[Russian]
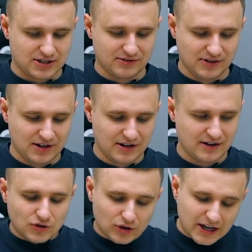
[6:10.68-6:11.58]
цивильно.
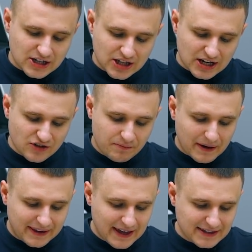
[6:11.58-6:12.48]
Все, даже, даже в
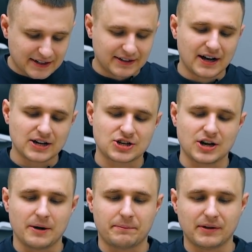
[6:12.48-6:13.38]
пакетик наши
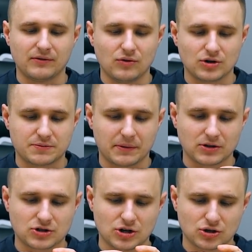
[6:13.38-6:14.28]
Apple Watch
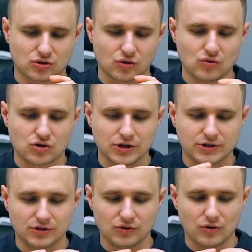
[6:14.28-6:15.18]
положили,
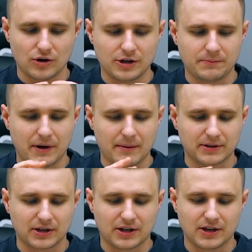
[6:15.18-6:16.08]
слушайте. Но они прямо
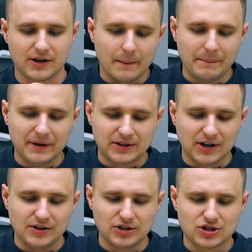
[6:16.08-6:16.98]
такие
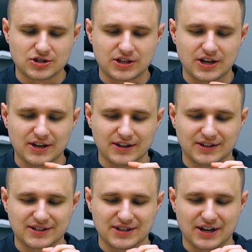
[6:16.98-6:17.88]
металлические и
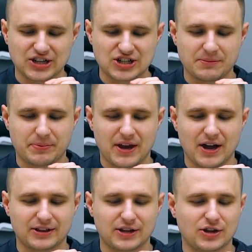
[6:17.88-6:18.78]
достаточно
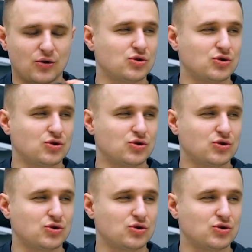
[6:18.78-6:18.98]
приятные на